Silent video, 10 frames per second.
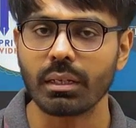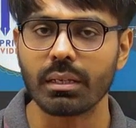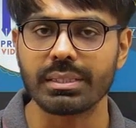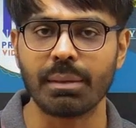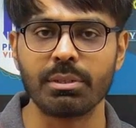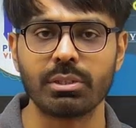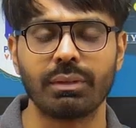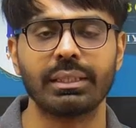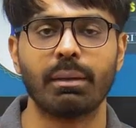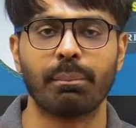सेमिस्टर वन
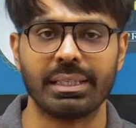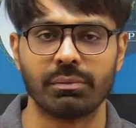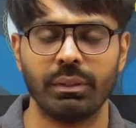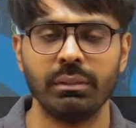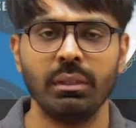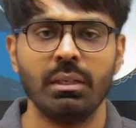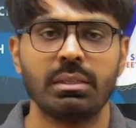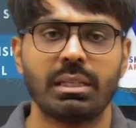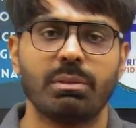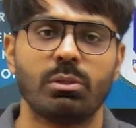का मैथ्स वन
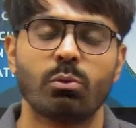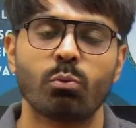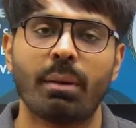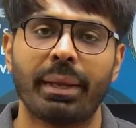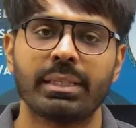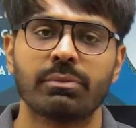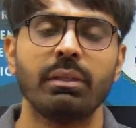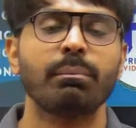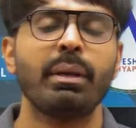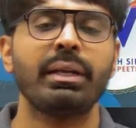सेमिस्टर टू का मैथ्स वन
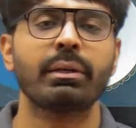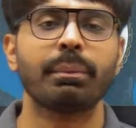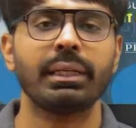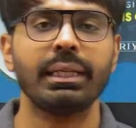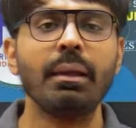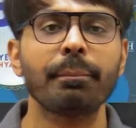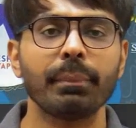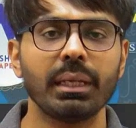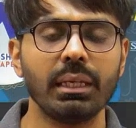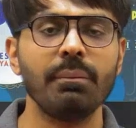बी ट्रिपल ई
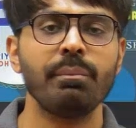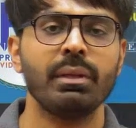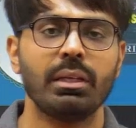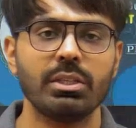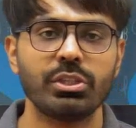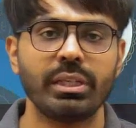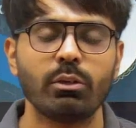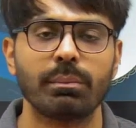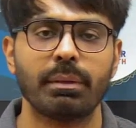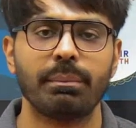बीई डी और
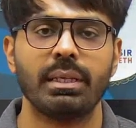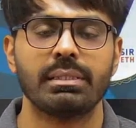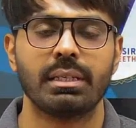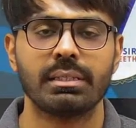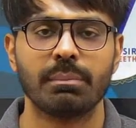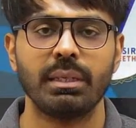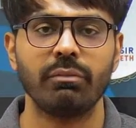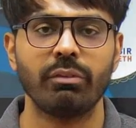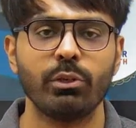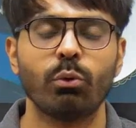पीपीएस के सभी
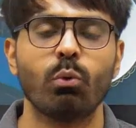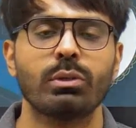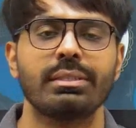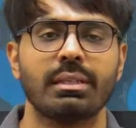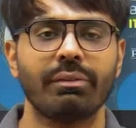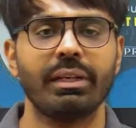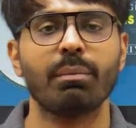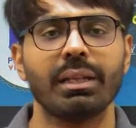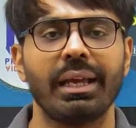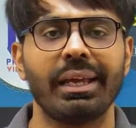वीडियो कोर्सेज अवेलेबल
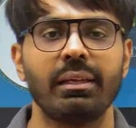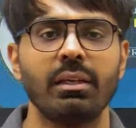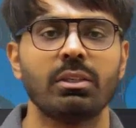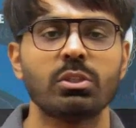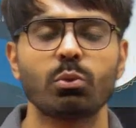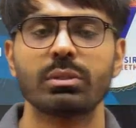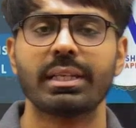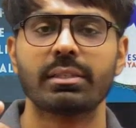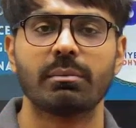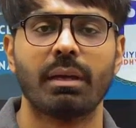है स्टोर
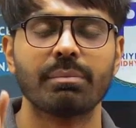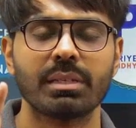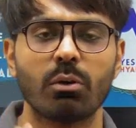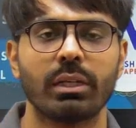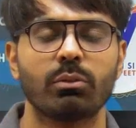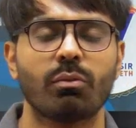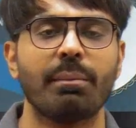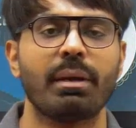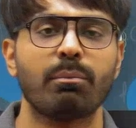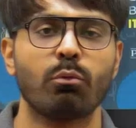सेक्शन में आप जाओगे तो वहाँ पे
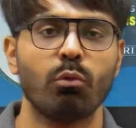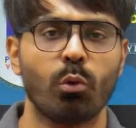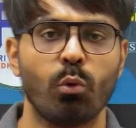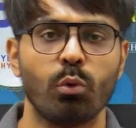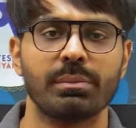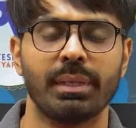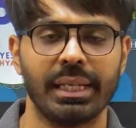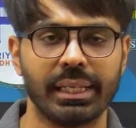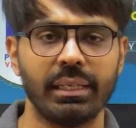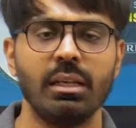आपको वो कोर्स
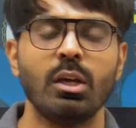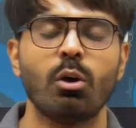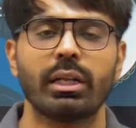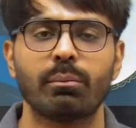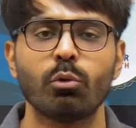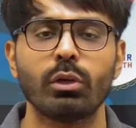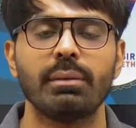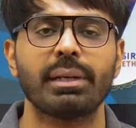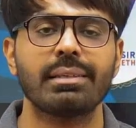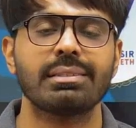मिलेंगे और एक बुक की
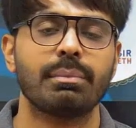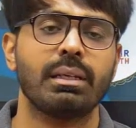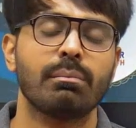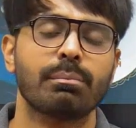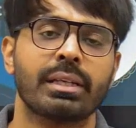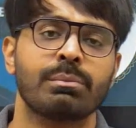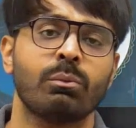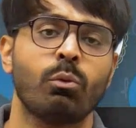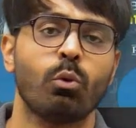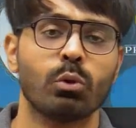प्राइस से भी कम प्राइस में
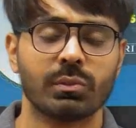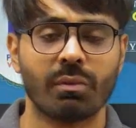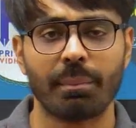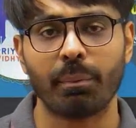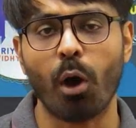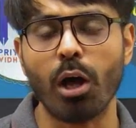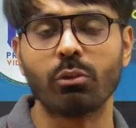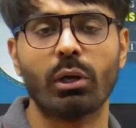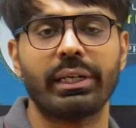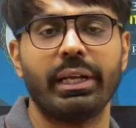वो कोर्स वहाँ पे बहुत
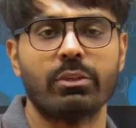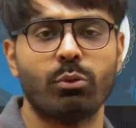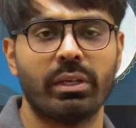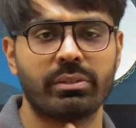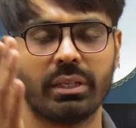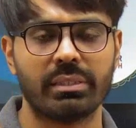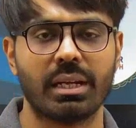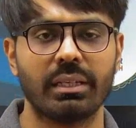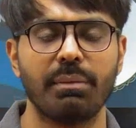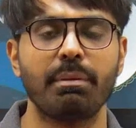क्वालिटी एजुकेशन के साथ
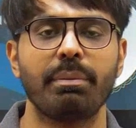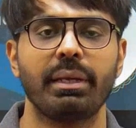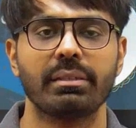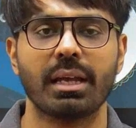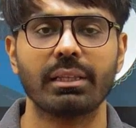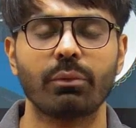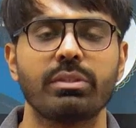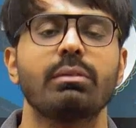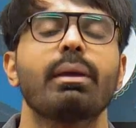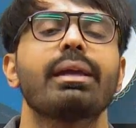डीपीपी के साथ
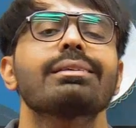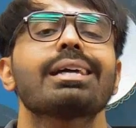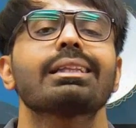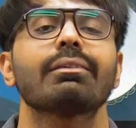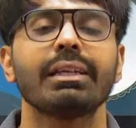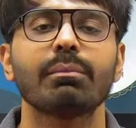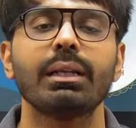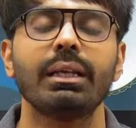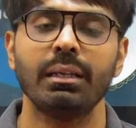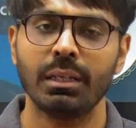क्वेश्चन बैंक के साथ अवेलेबल
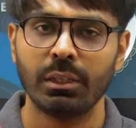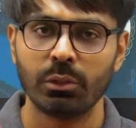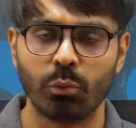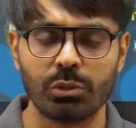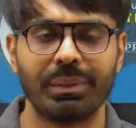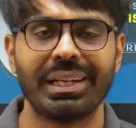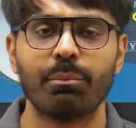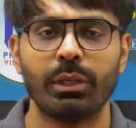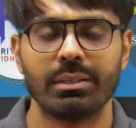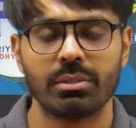है तो उसमें डेमो
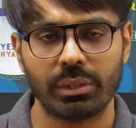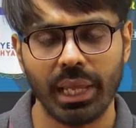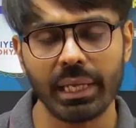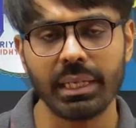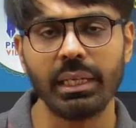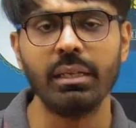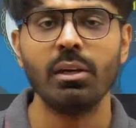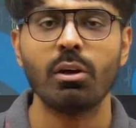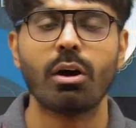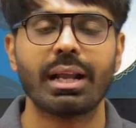लेक्चर
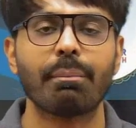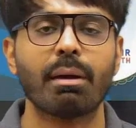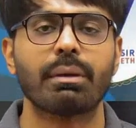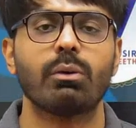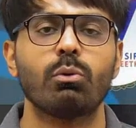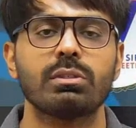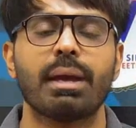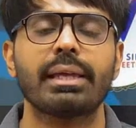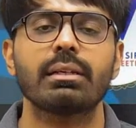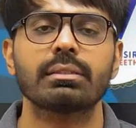देखिए और आप आपका कोर्स बाय
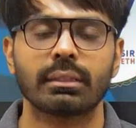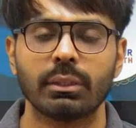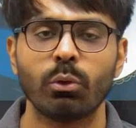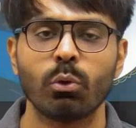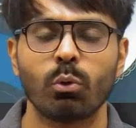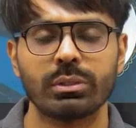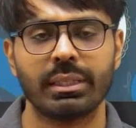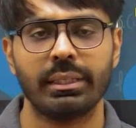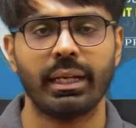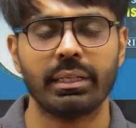कर सकते हो कोर्स के
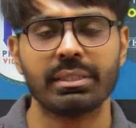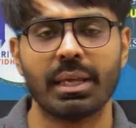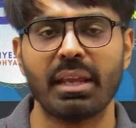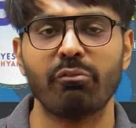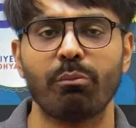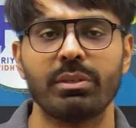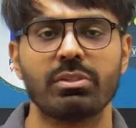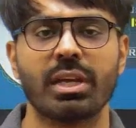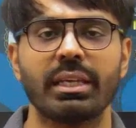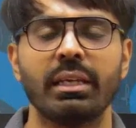रिगार्डिंग ज़्यादा इन्फॉर्मेशन
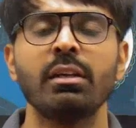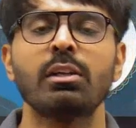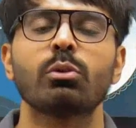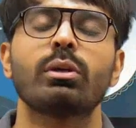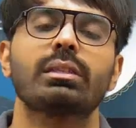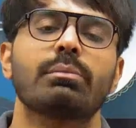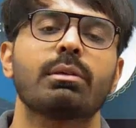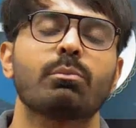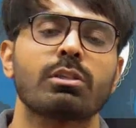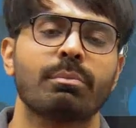चाहिए तो डिस्क्रिप्शन
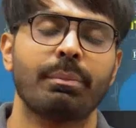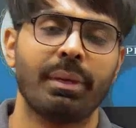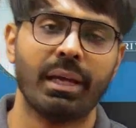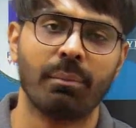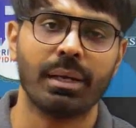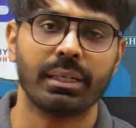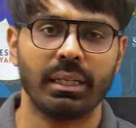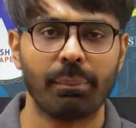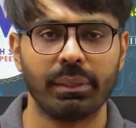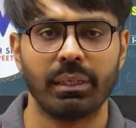बॉक्स में मैं हमारी
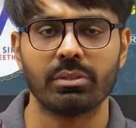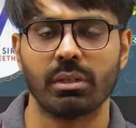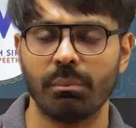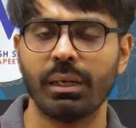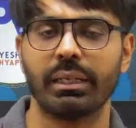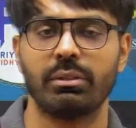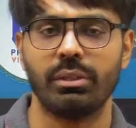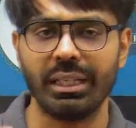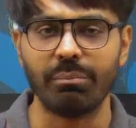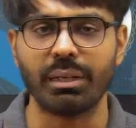एप्लीकेशन हमारे
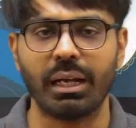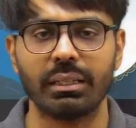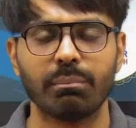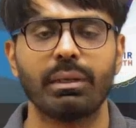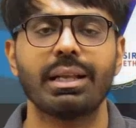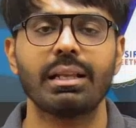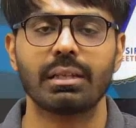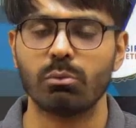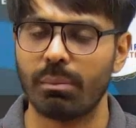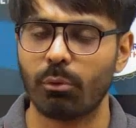टीम का नंबर डाल रहा
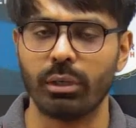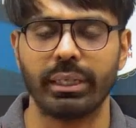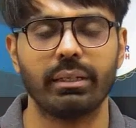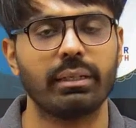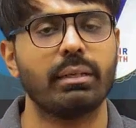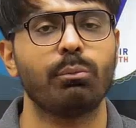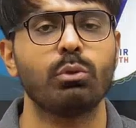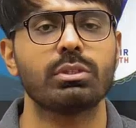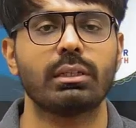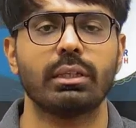हूँ आप कॉन्टैक्ट करके पूछ
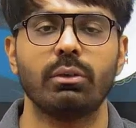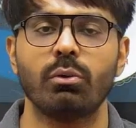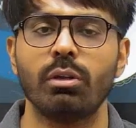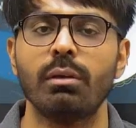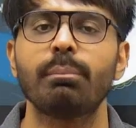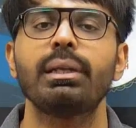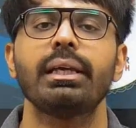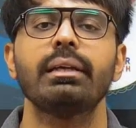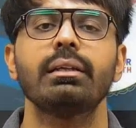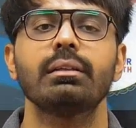सकते हो
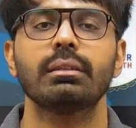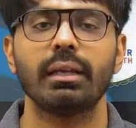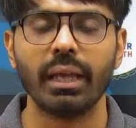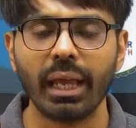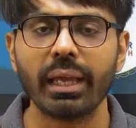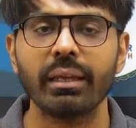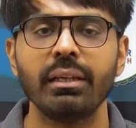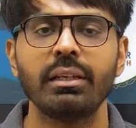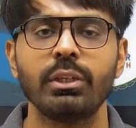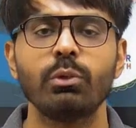मिलते हैं
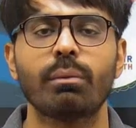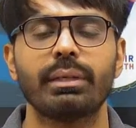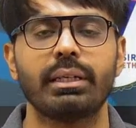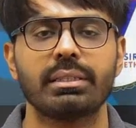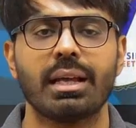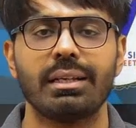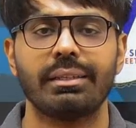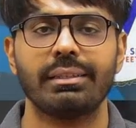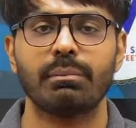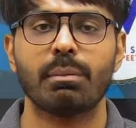न्यू अपडेट के साथ तिल
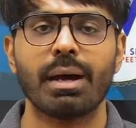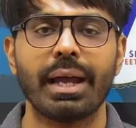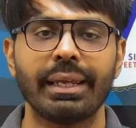तक बबाई